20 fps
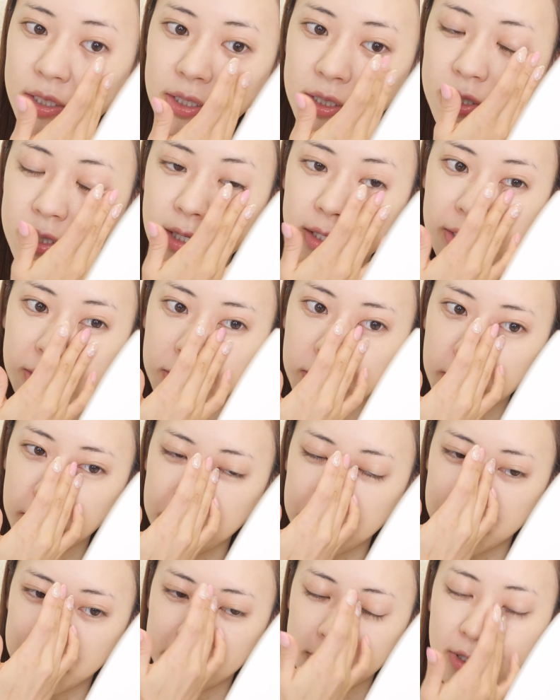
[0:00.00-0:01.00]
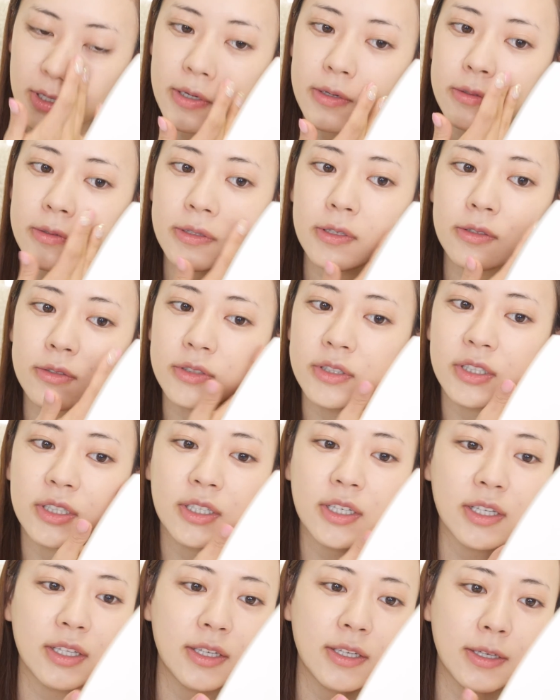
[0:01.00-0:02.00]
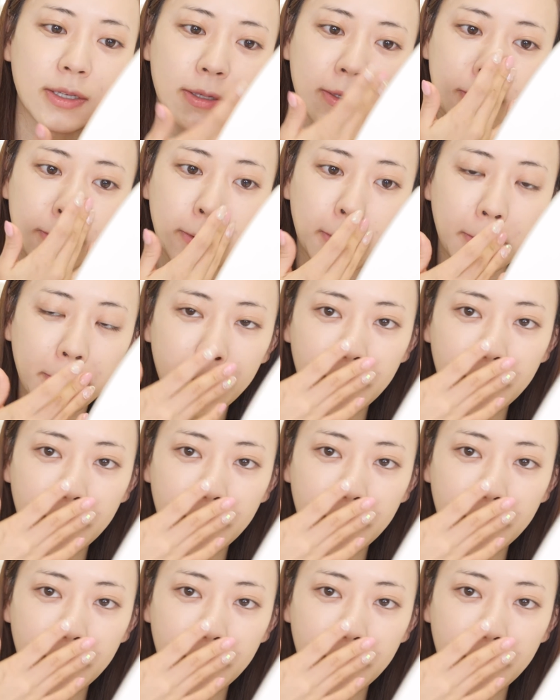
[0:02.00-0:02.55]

気になって崩れるっていう時期にめ